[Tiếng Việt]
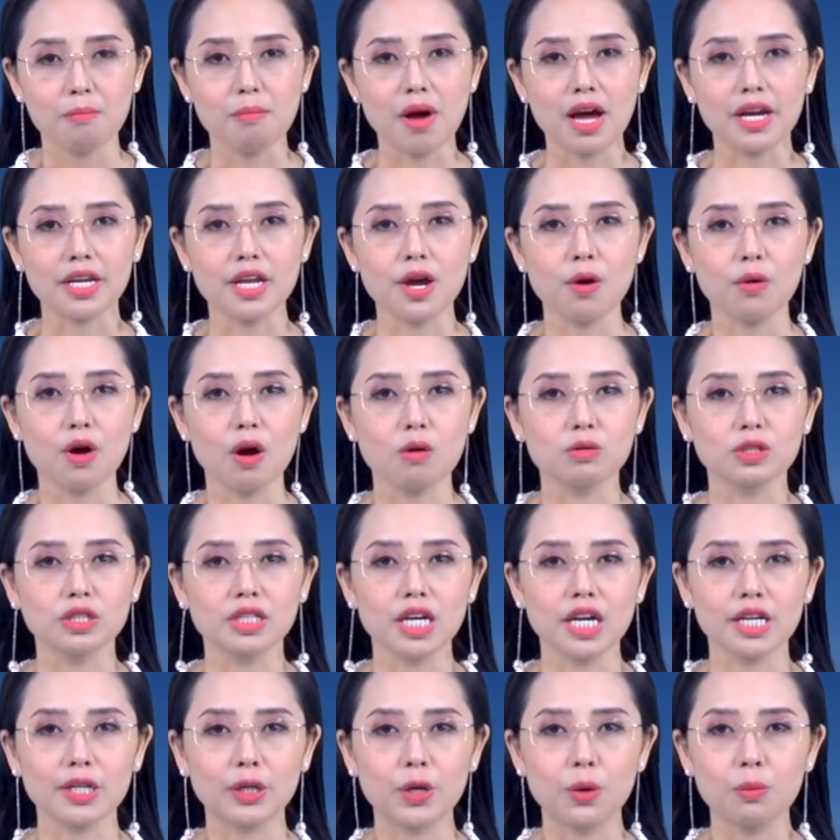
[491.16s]
Bản yêu cầu
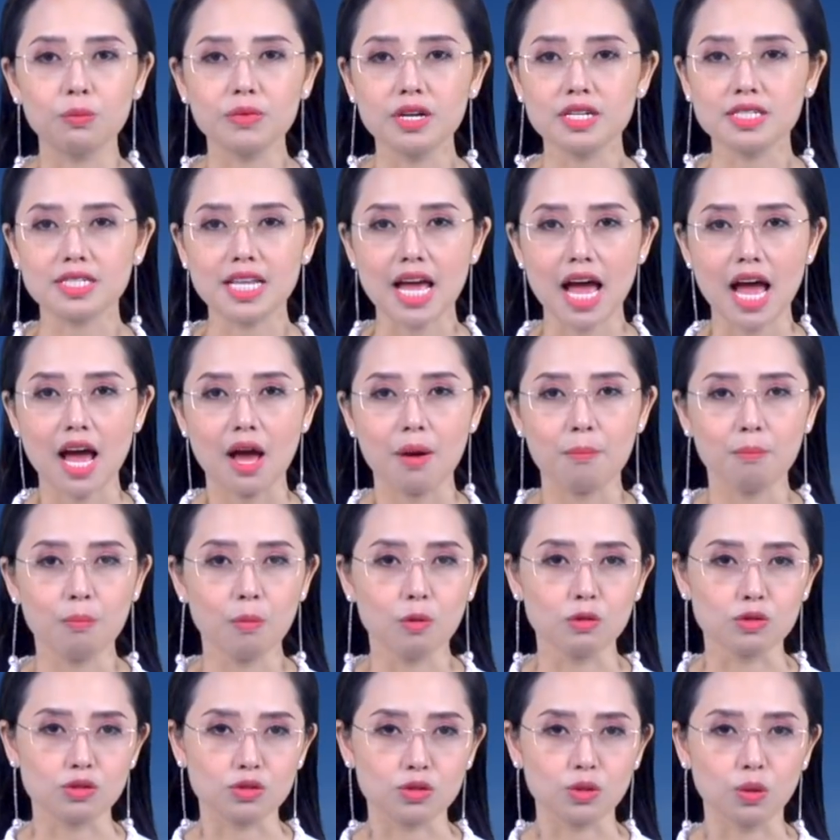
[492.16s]
trên cũng đưa ra
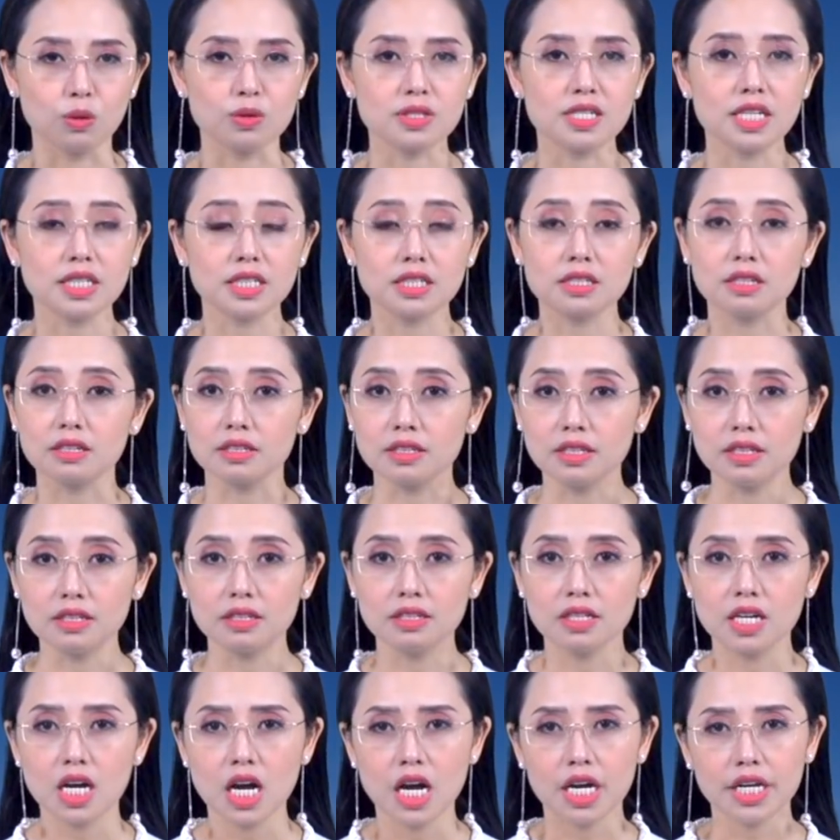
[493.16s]
một số dẫn chứng
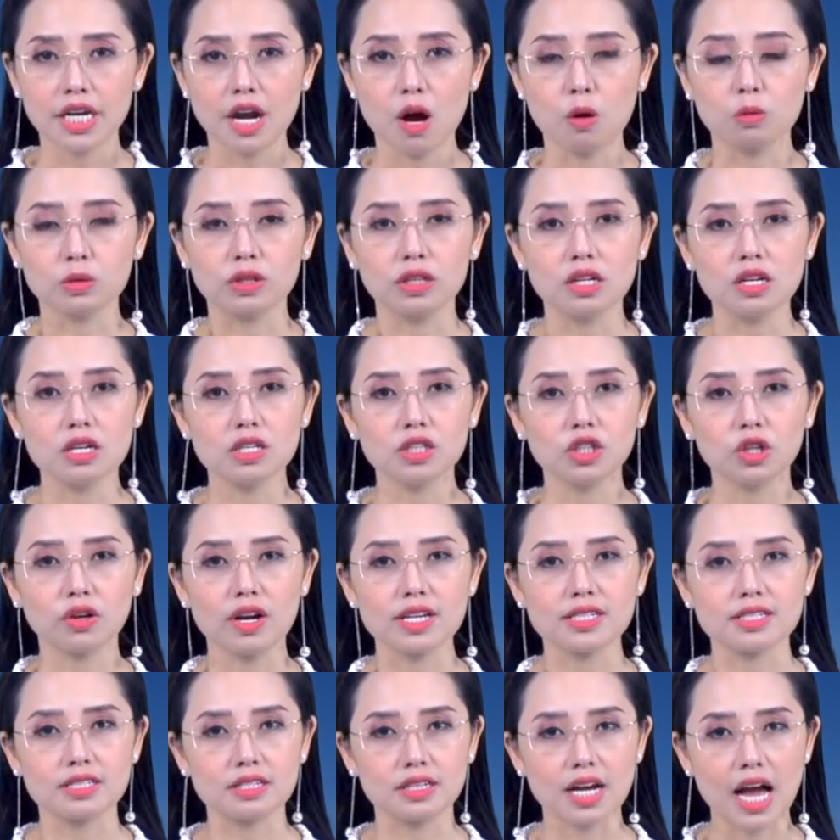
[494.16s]
như đầu tư cho
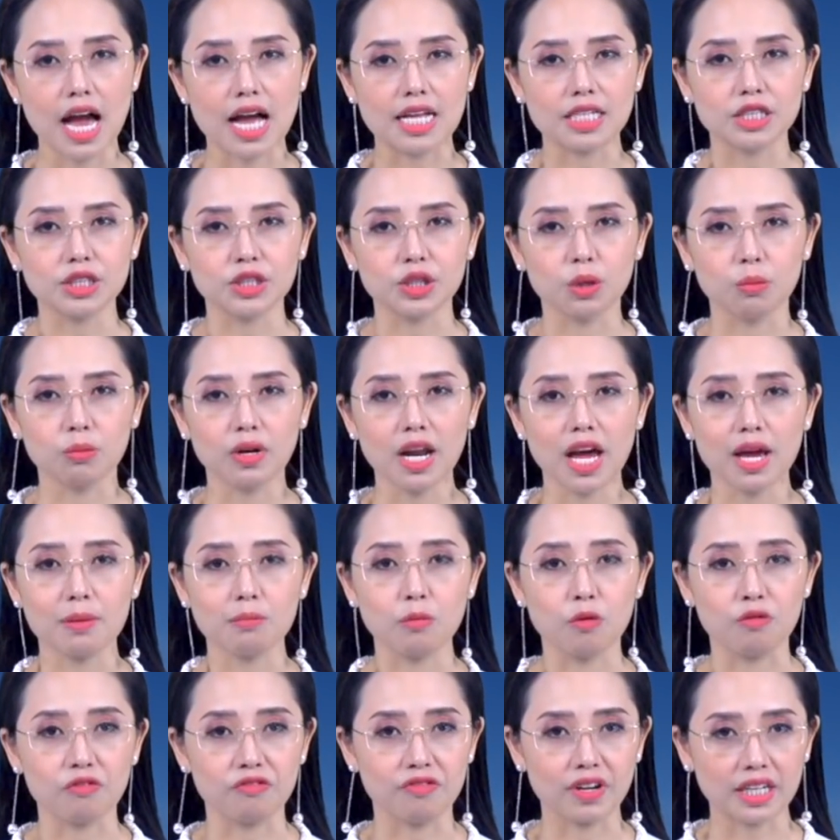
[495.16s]
các dự án chống lại
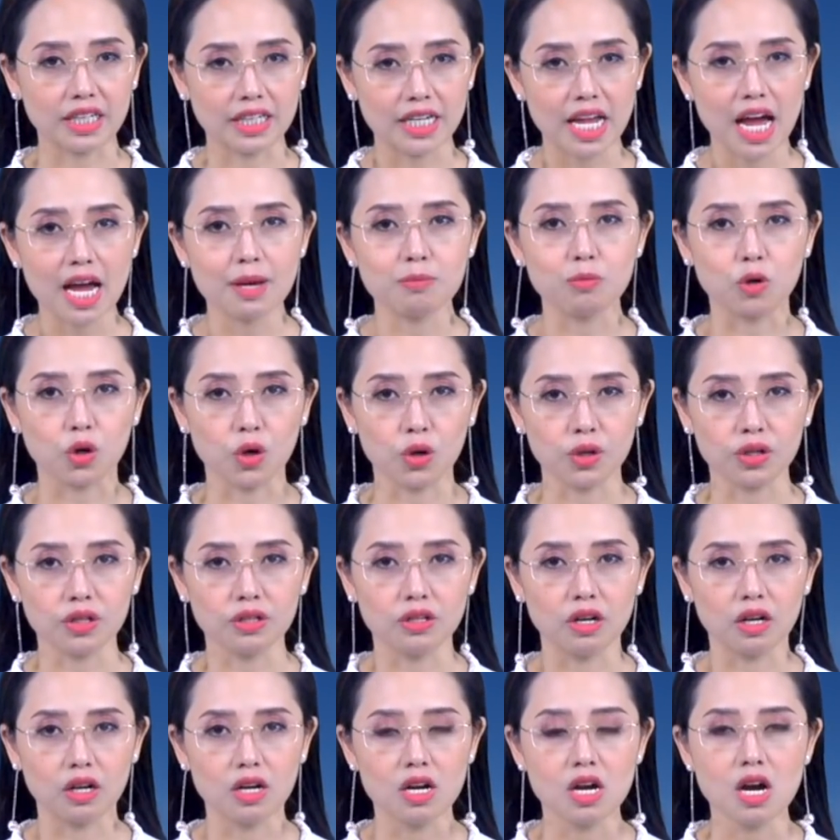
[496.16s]
một vành đai một con
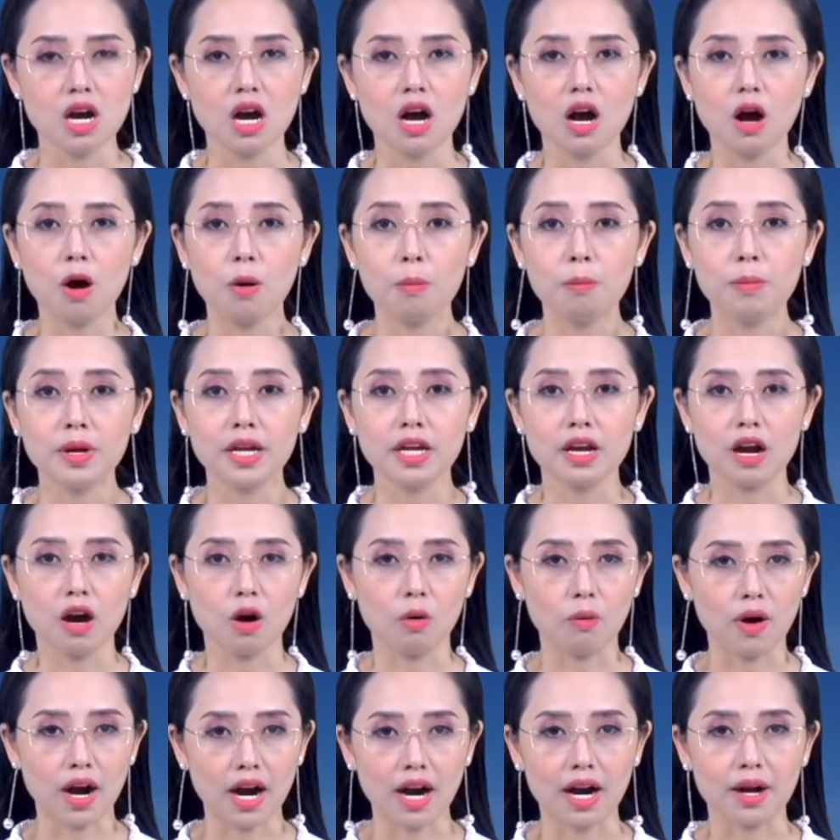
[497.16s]
đường
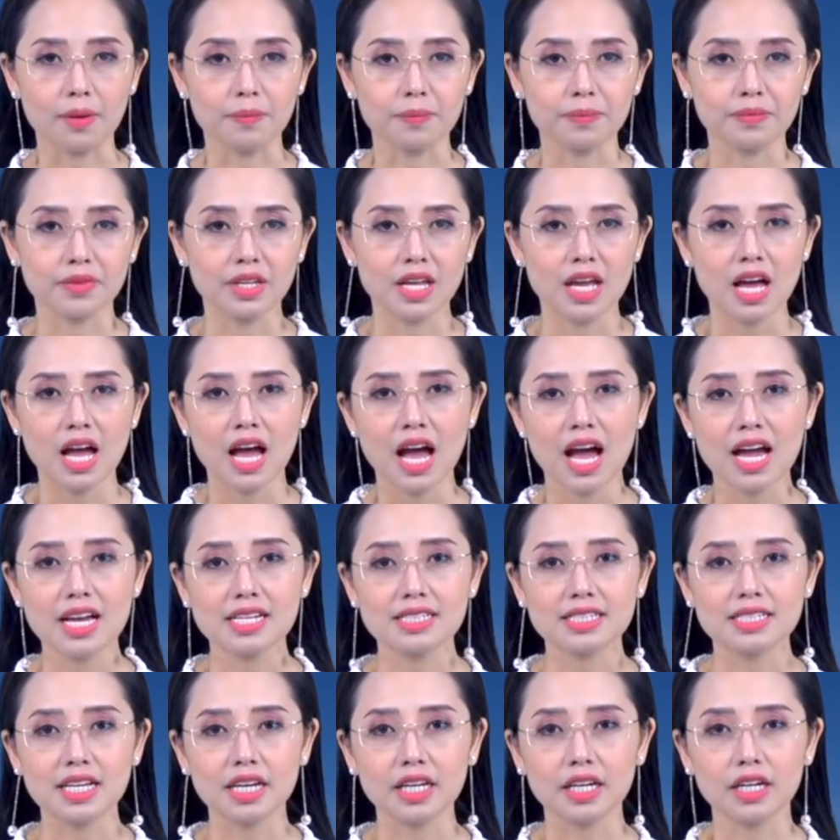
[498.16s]
OBOR
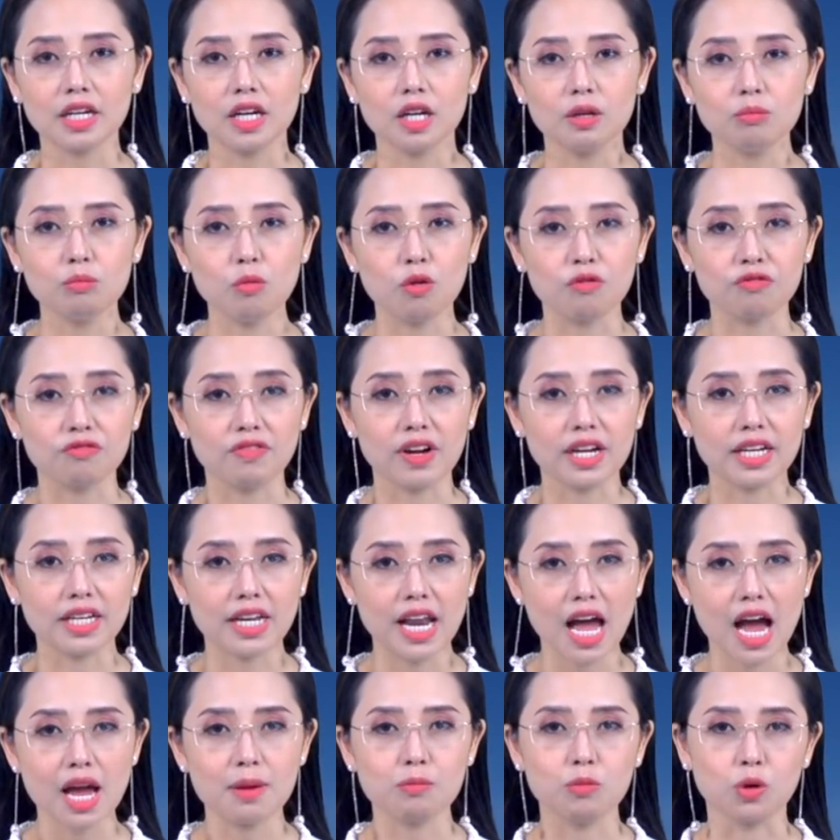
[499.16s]
hay sáng kiến một
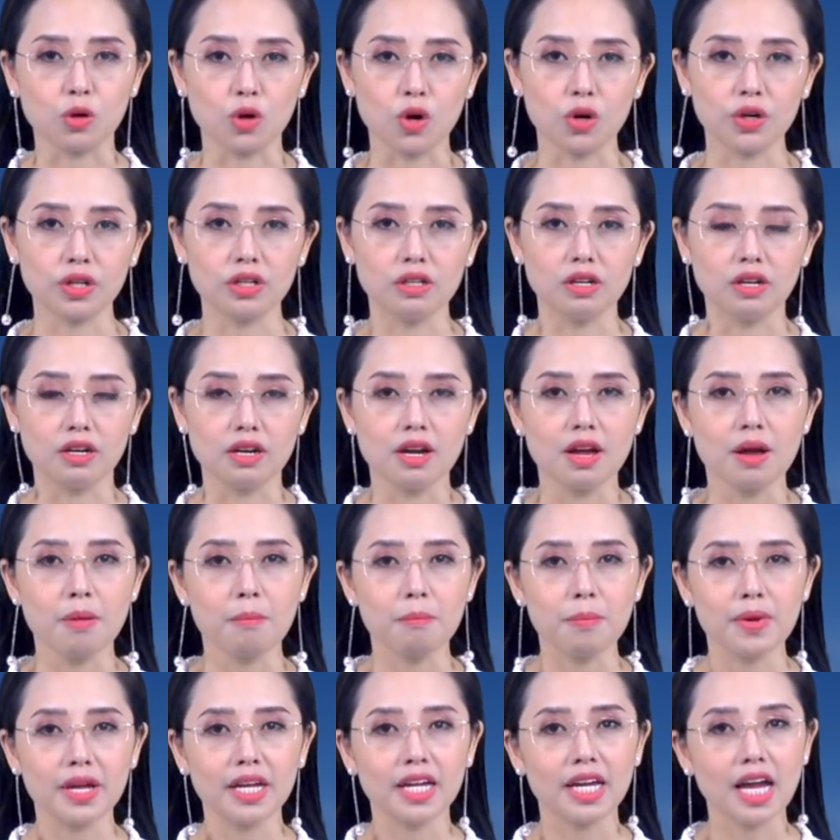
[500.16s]
vành đai một con đường
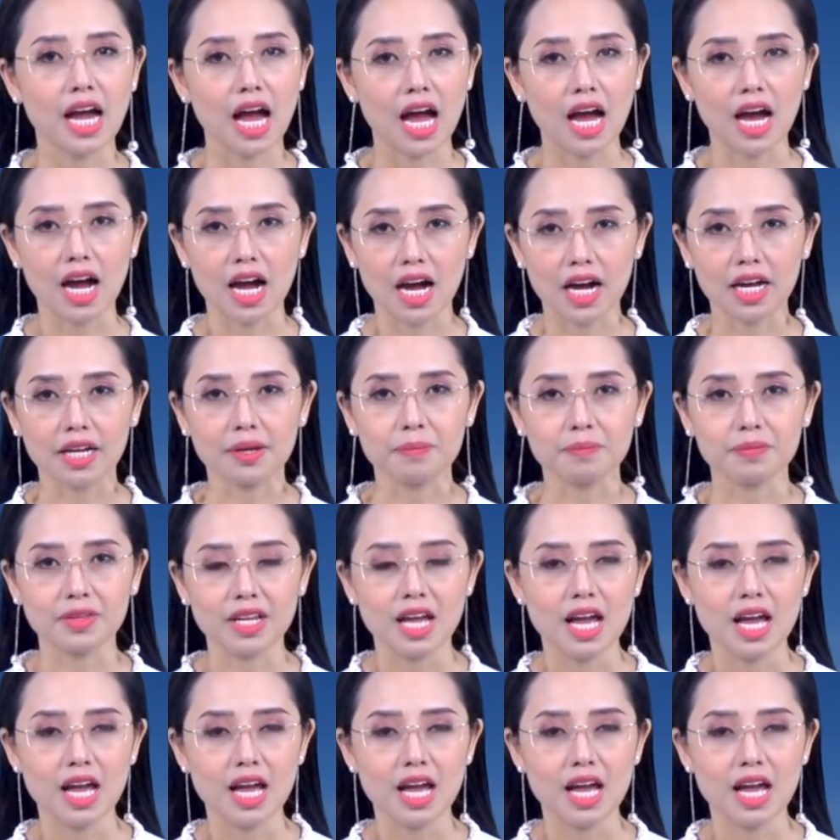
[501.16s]
PRI,